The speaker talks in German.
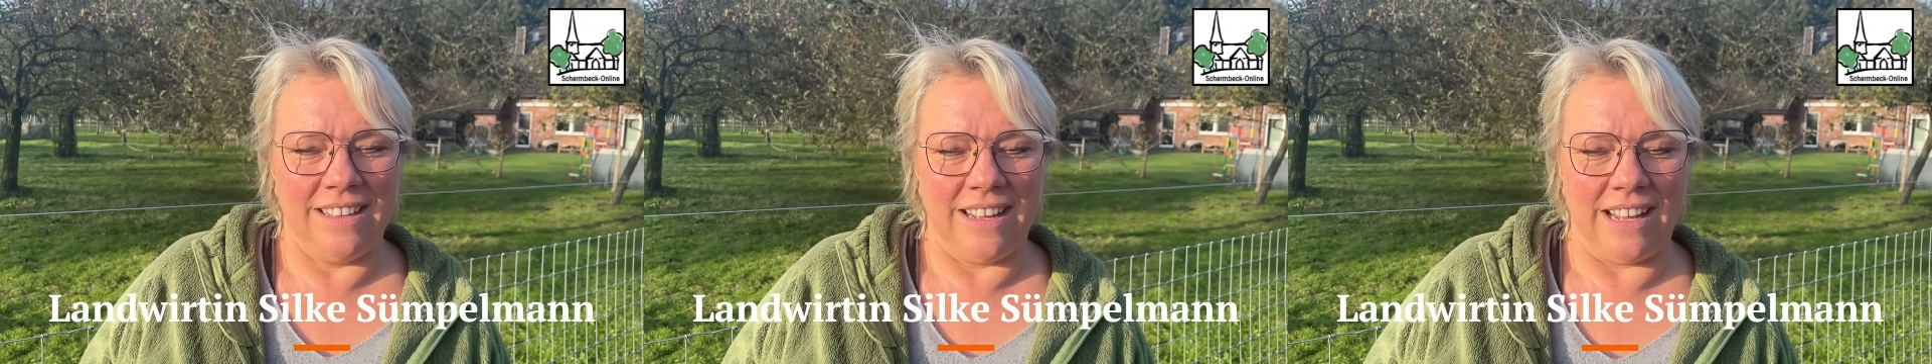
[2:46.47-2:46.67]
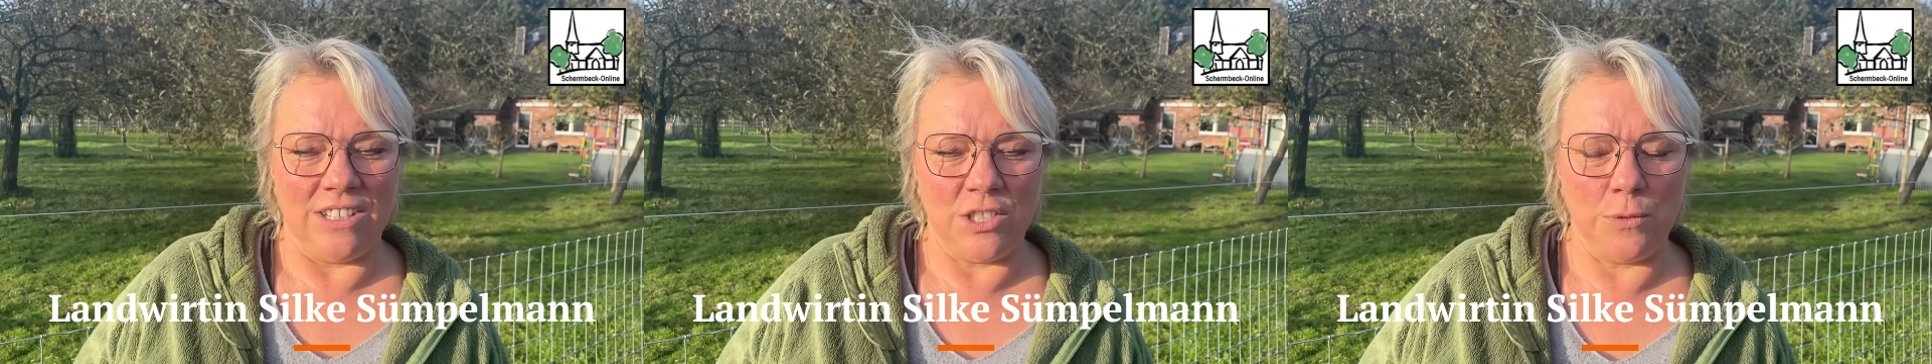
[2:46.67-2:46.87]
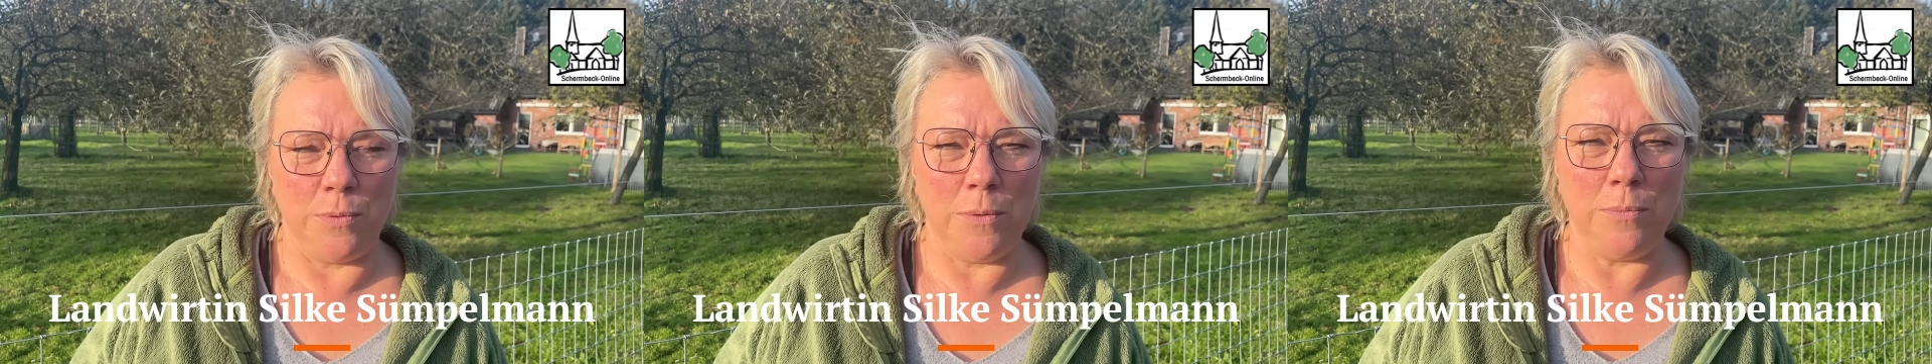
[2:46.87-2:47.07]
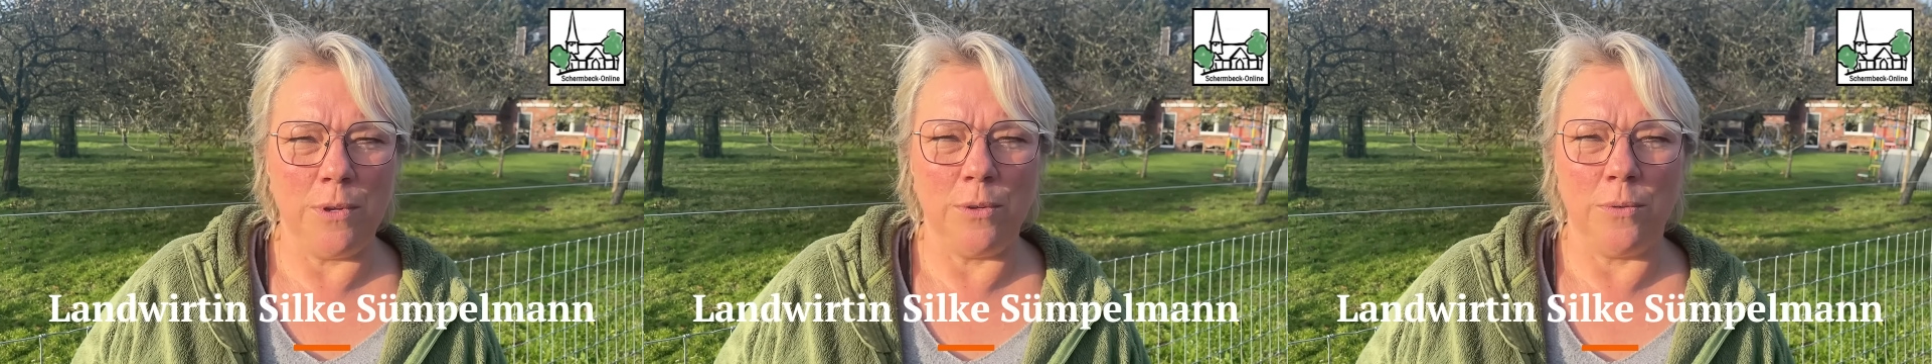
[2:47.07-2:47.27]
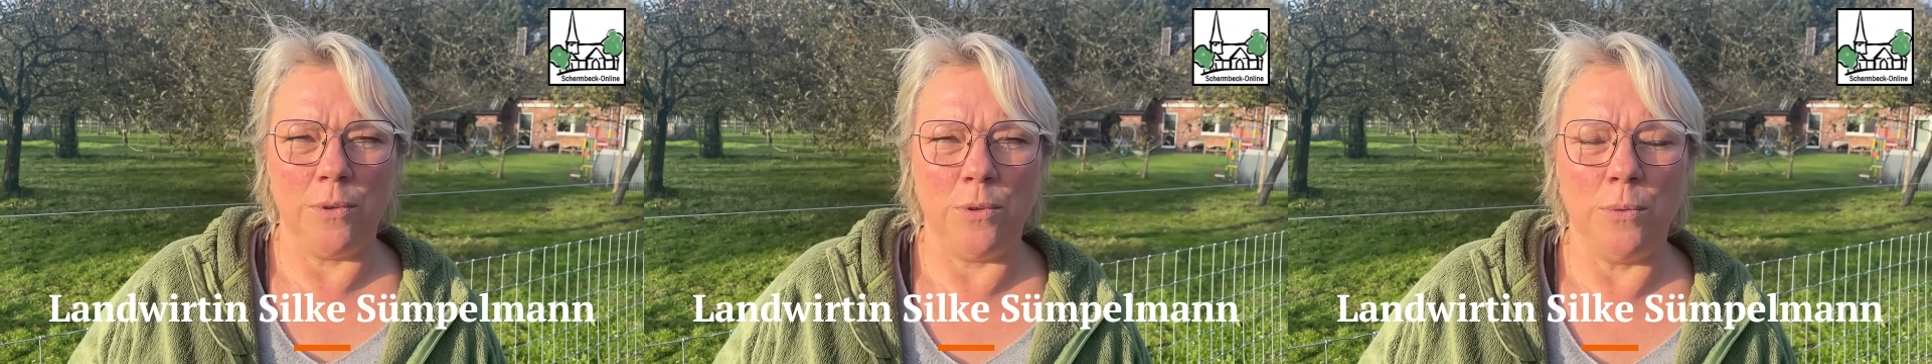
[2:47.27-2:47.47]
Also ich bin
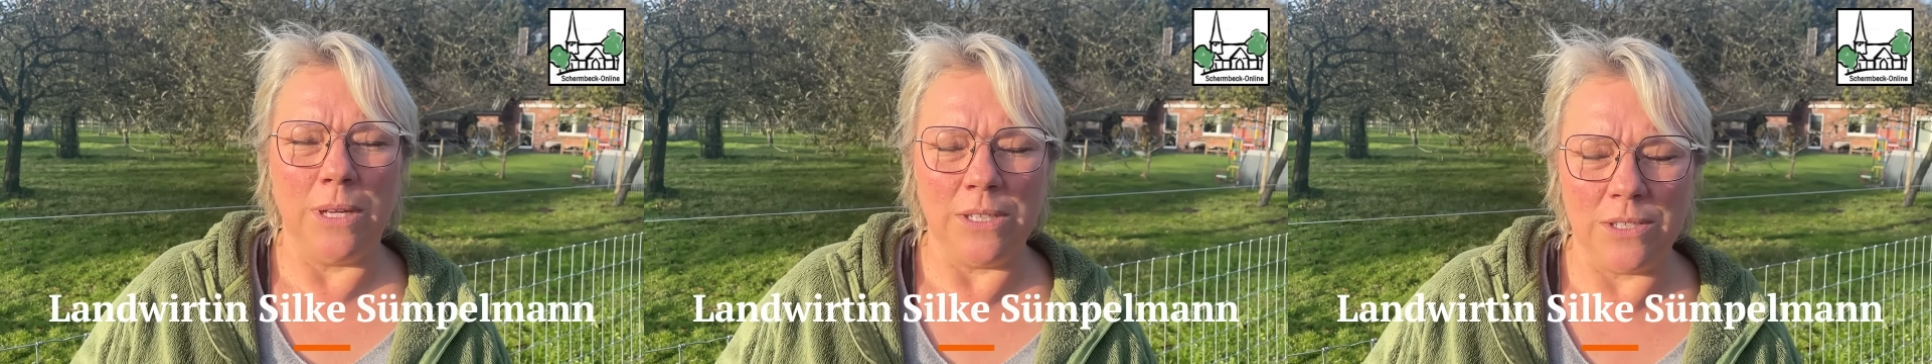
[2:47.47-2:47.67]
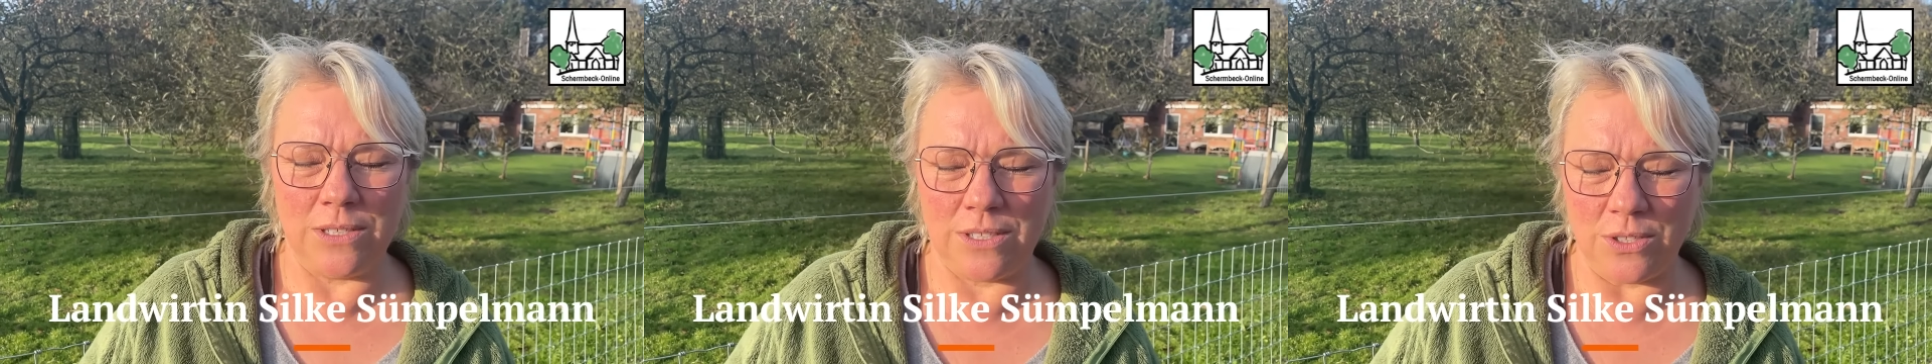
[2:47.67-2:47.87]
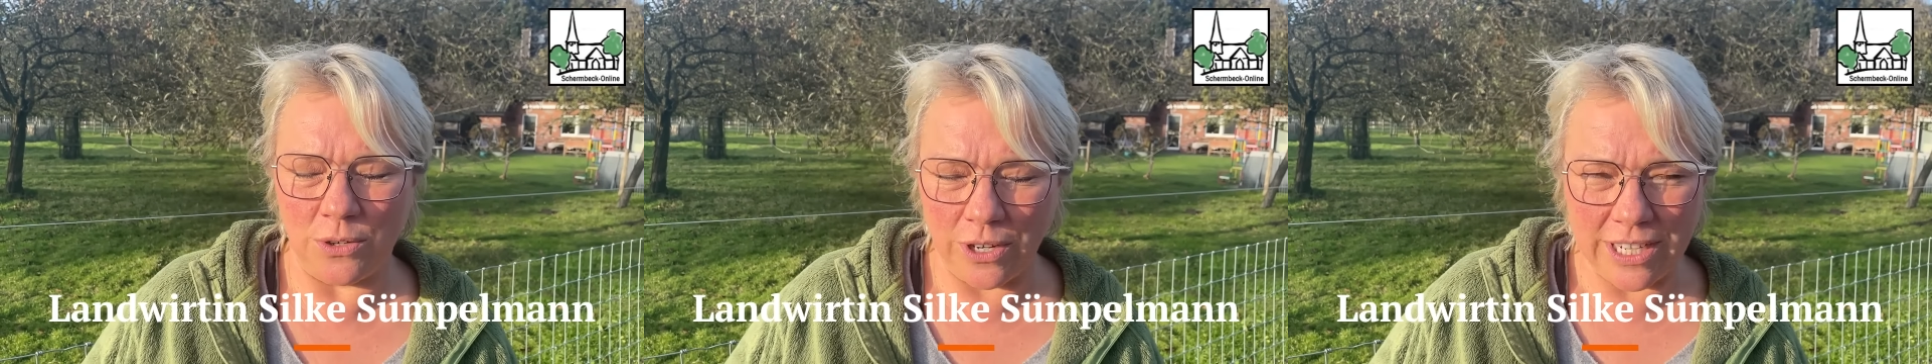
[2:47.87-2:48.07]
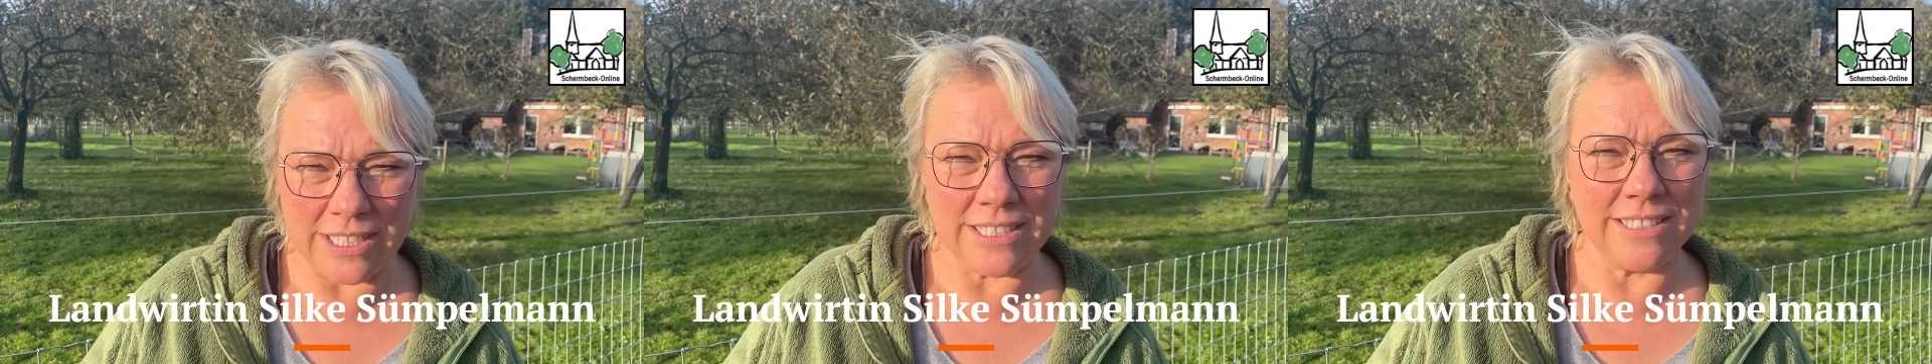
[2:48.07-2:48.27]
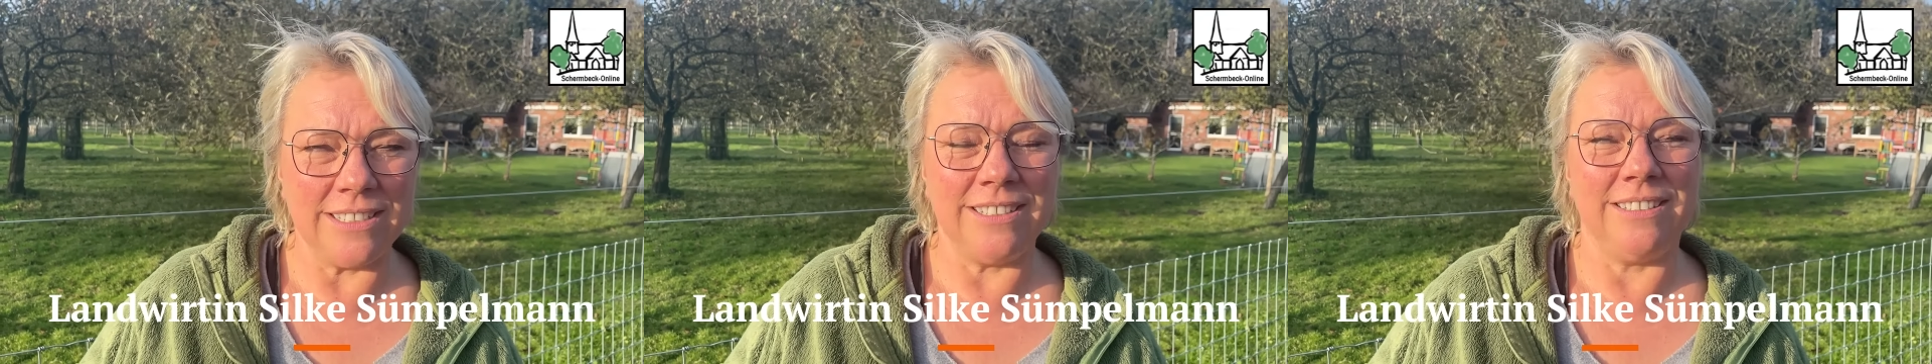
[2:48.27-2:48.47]

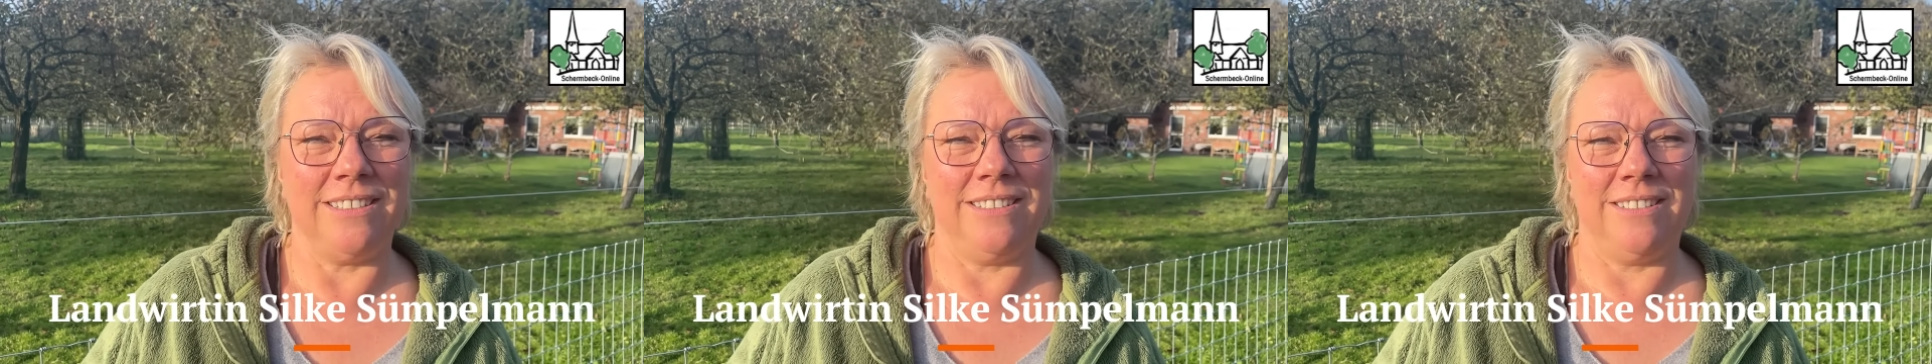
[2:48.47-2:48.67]
überzeugte